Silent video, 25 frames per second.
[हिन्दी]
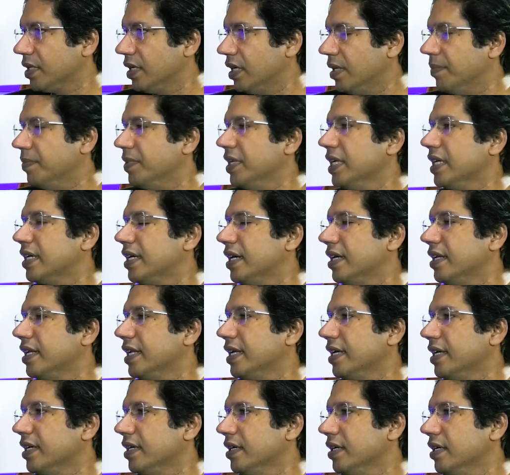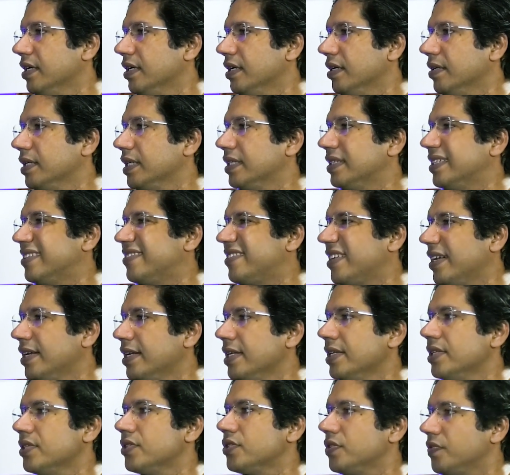अमरीका ने
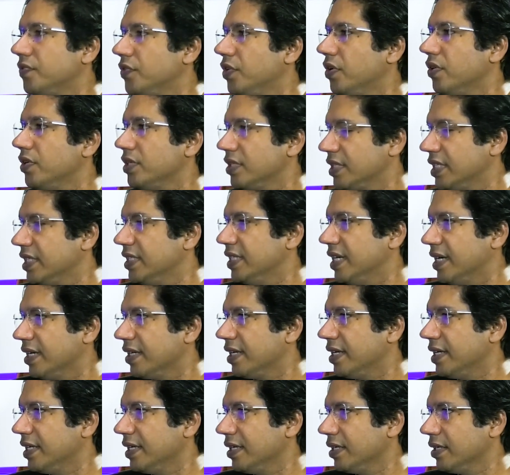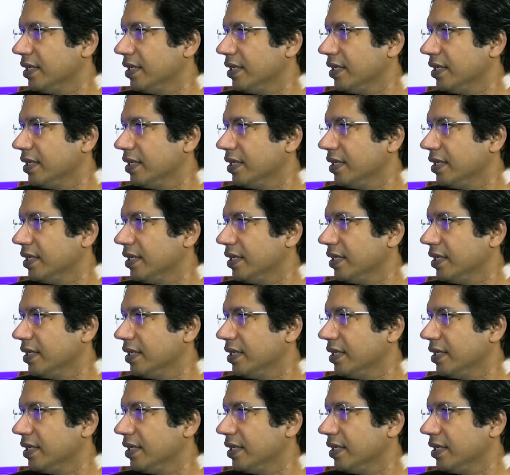ट्रिलियंस ऑफ डॉलर्स की जंग लड़ी